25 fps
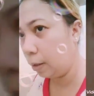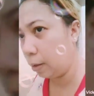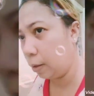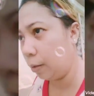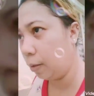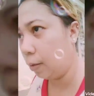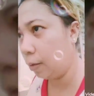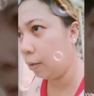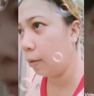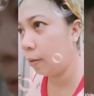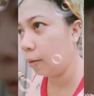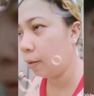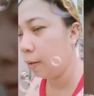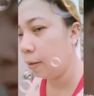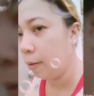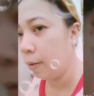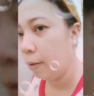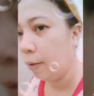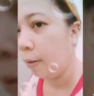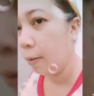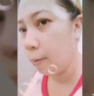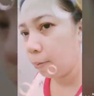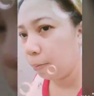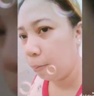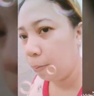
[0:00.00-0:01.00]
Yan.
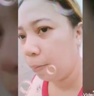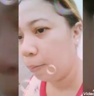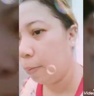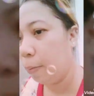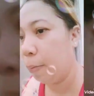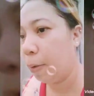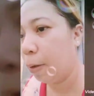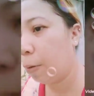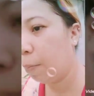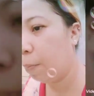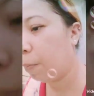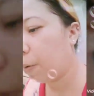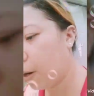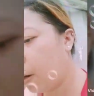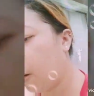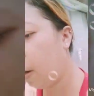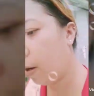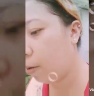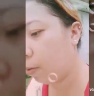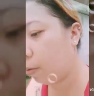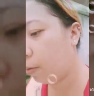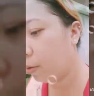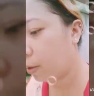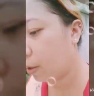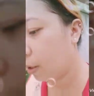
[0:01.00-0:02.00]
Meron
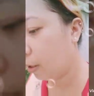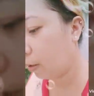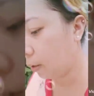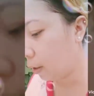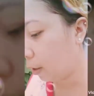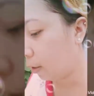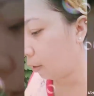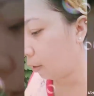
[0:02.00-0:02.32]
pang kakakon sa